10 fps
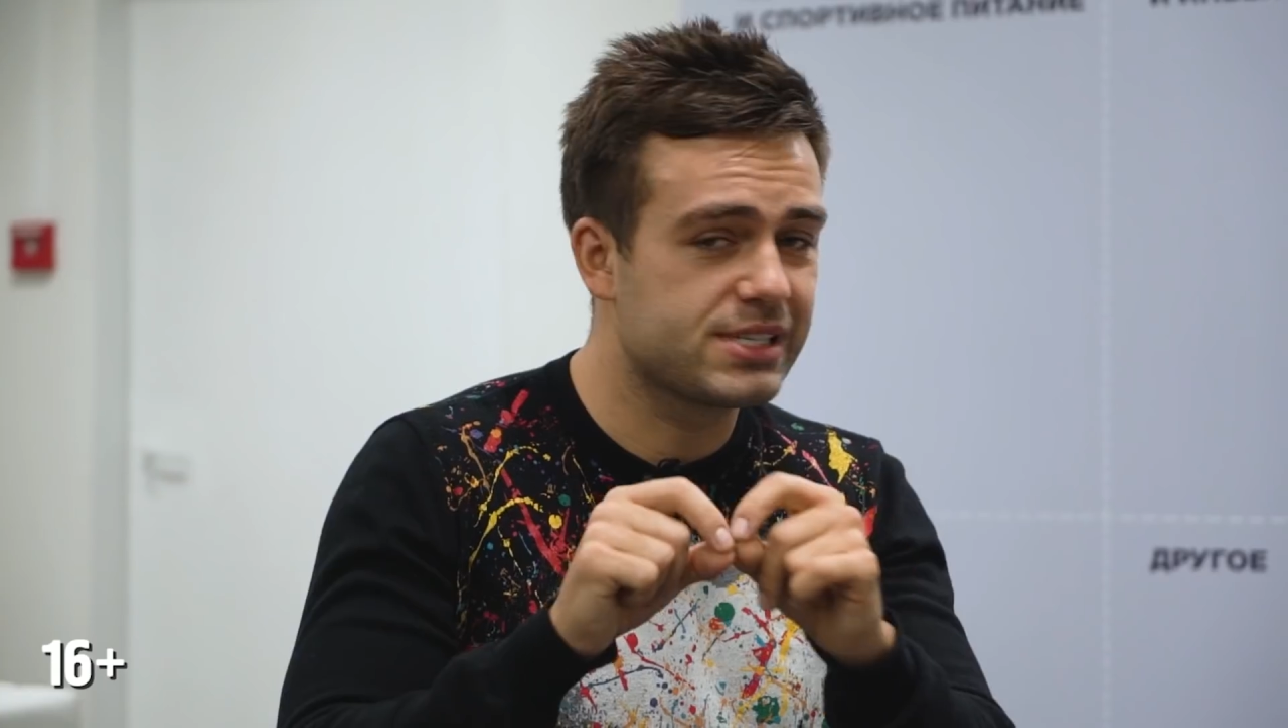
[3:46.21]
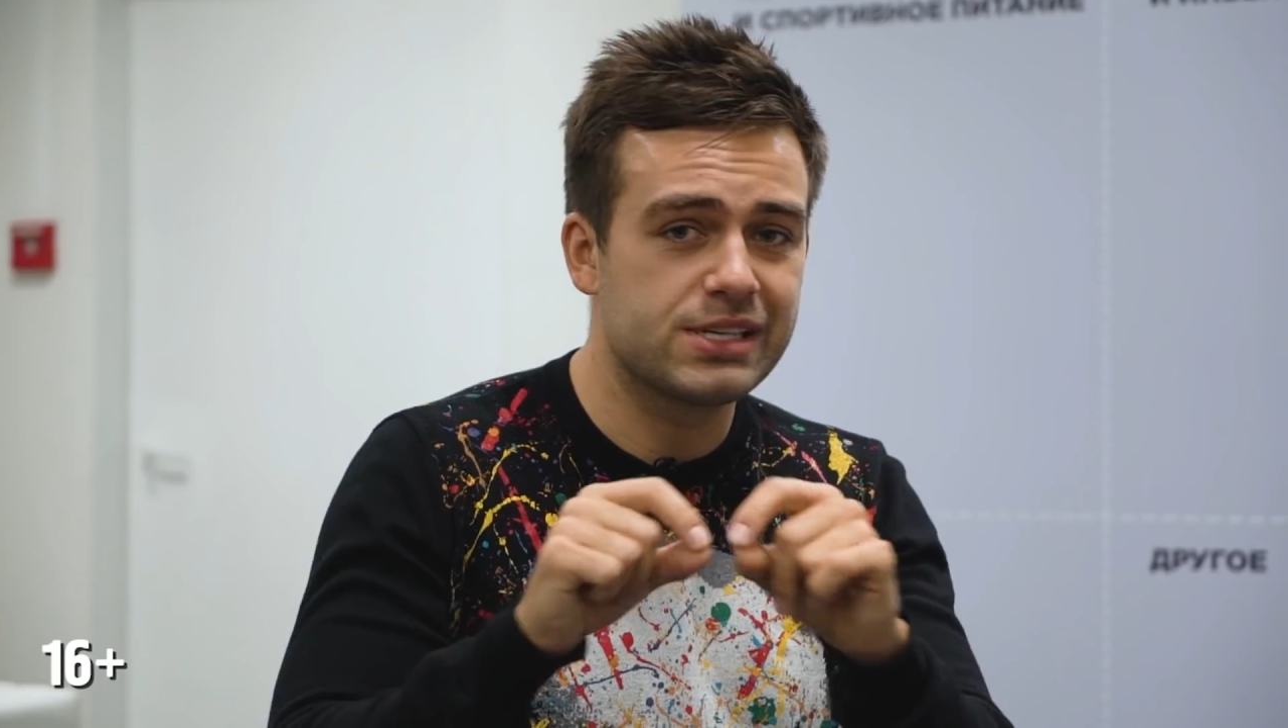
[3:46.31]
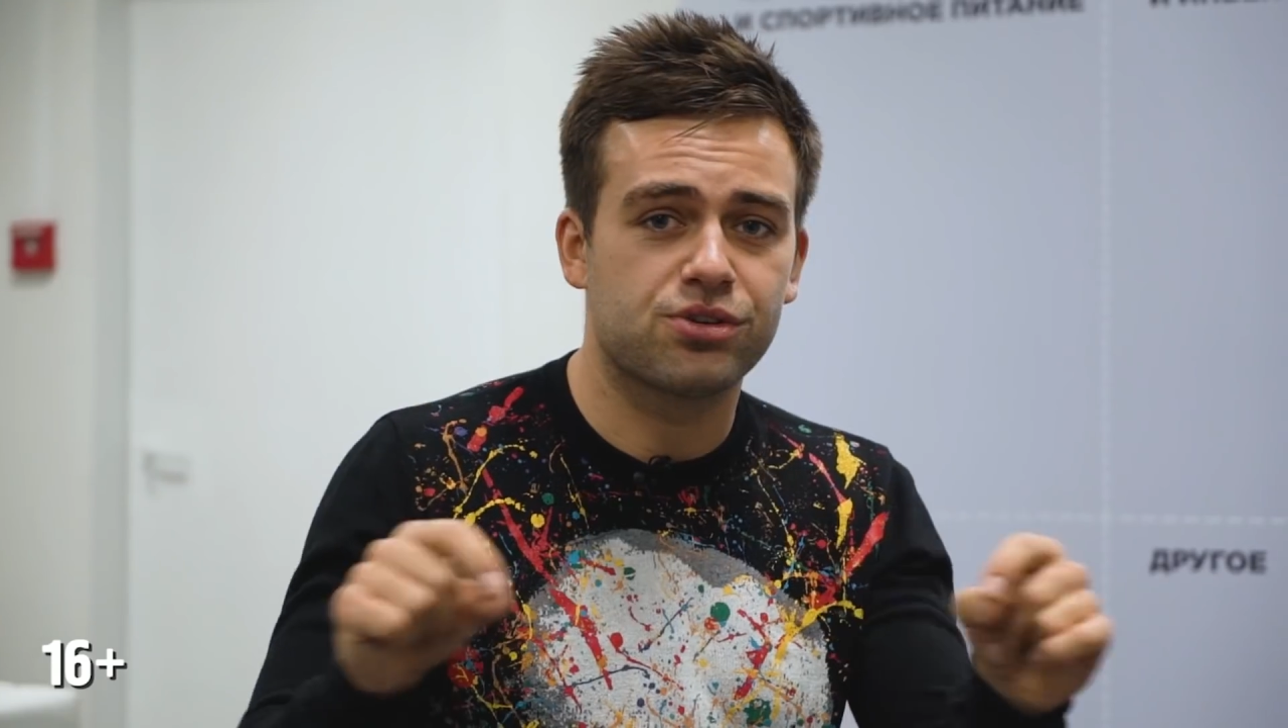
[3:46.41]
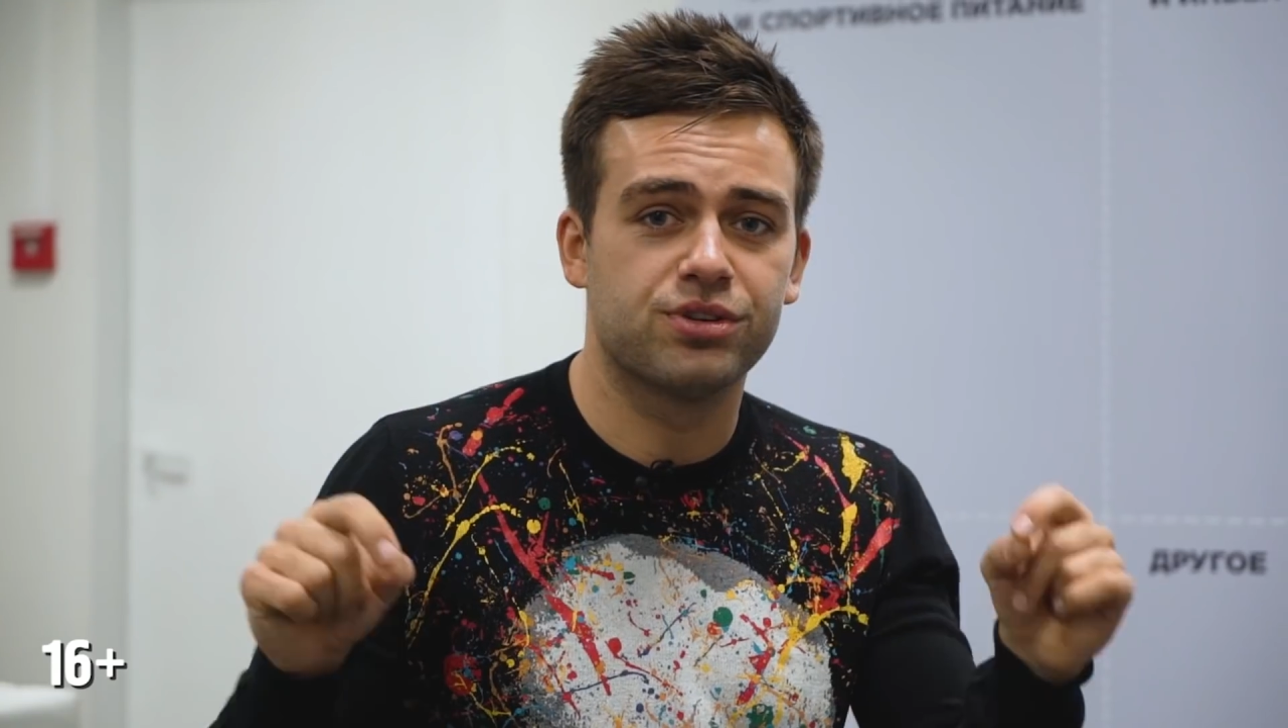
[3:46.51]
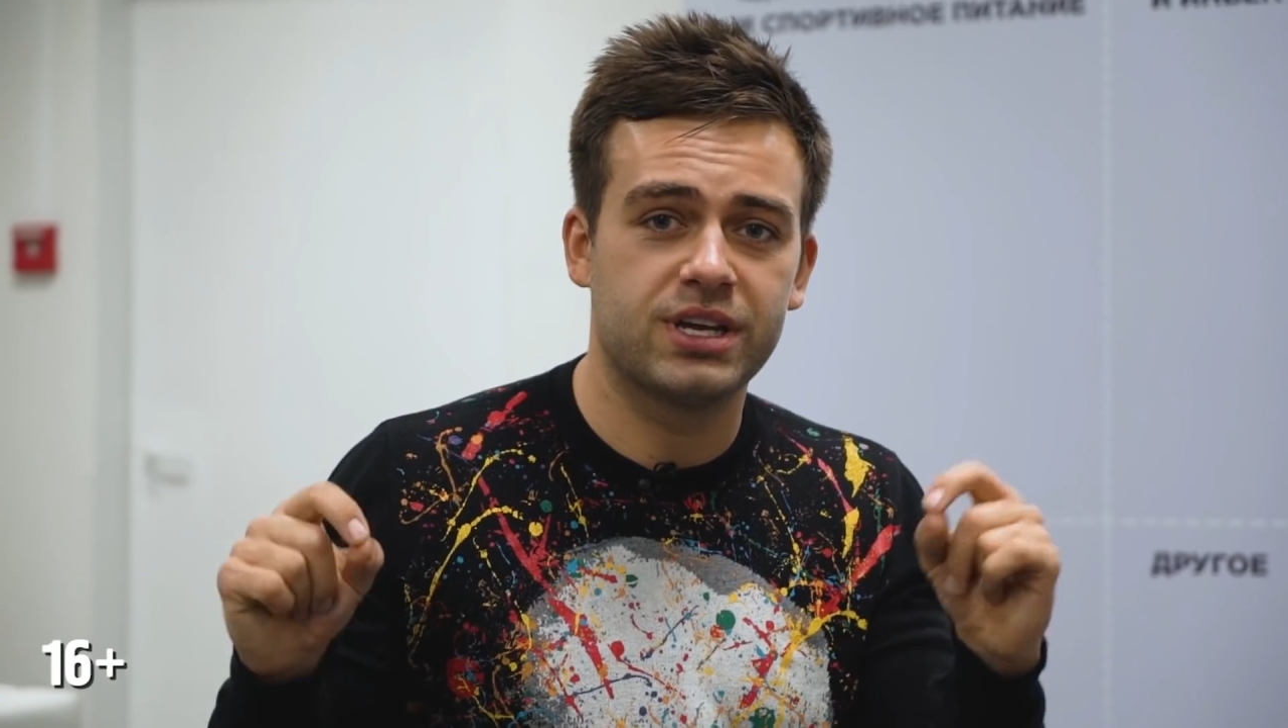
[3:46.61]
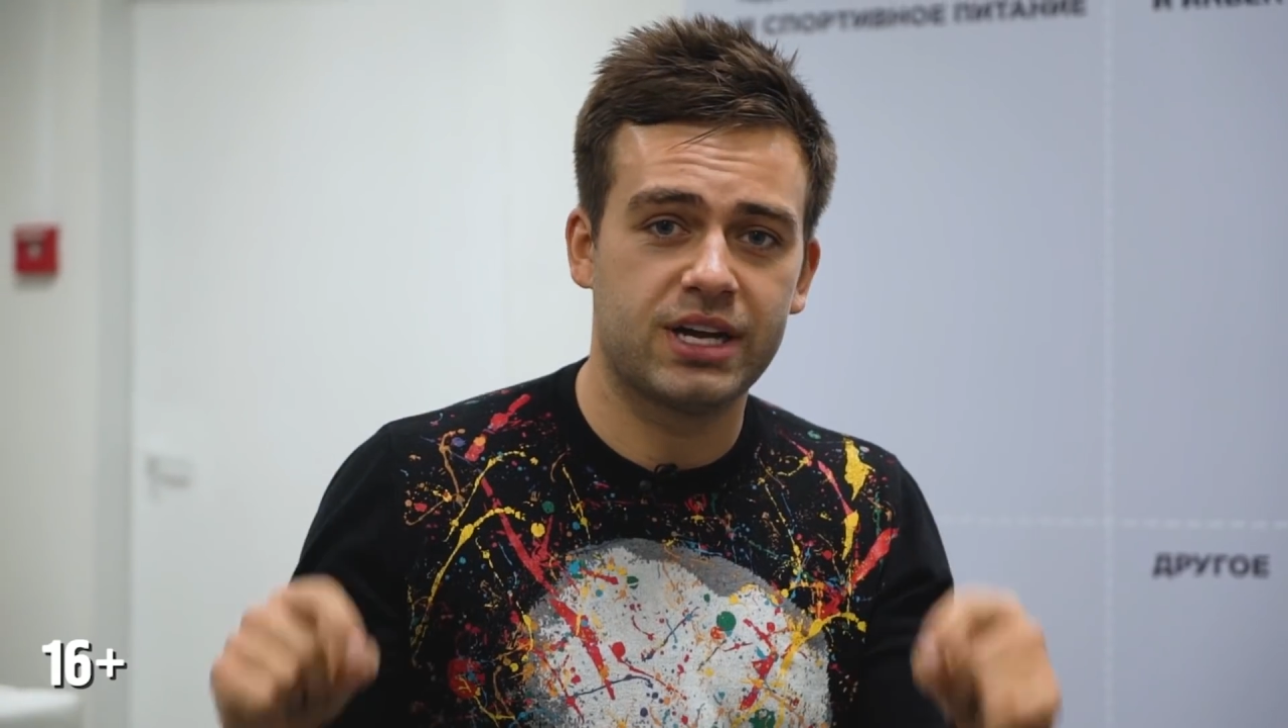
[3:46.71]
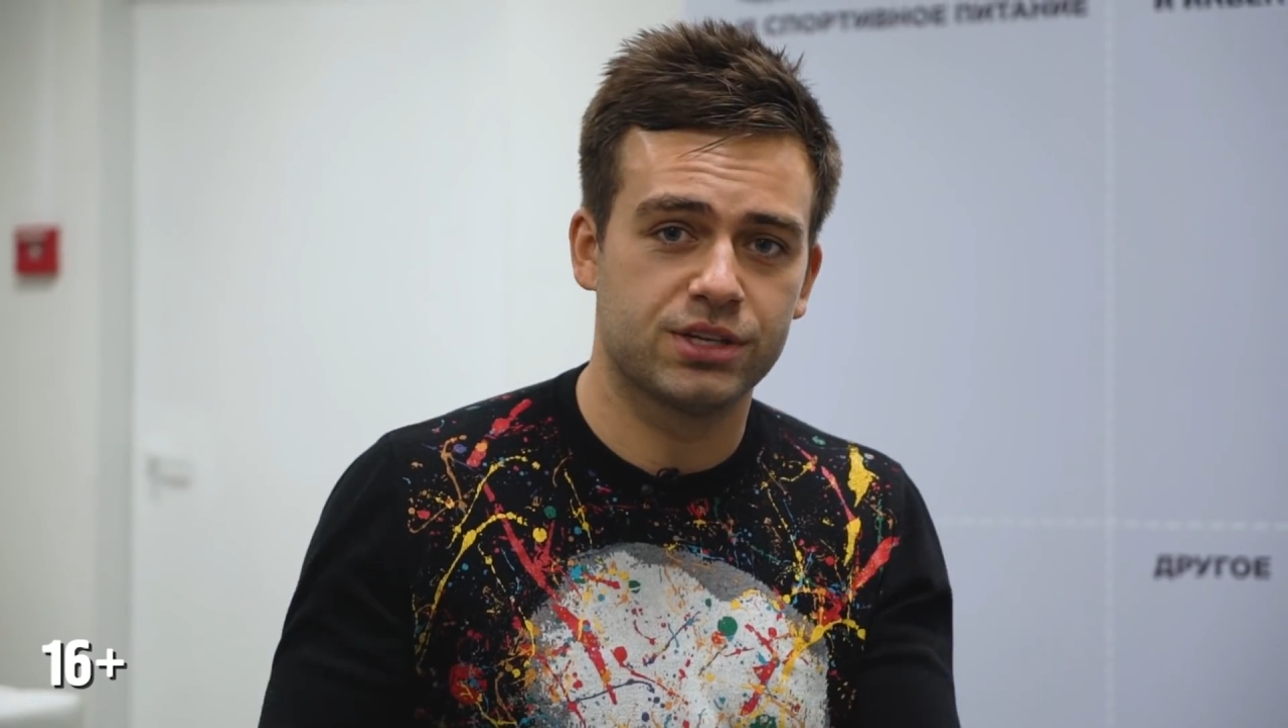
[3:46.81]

ссылку на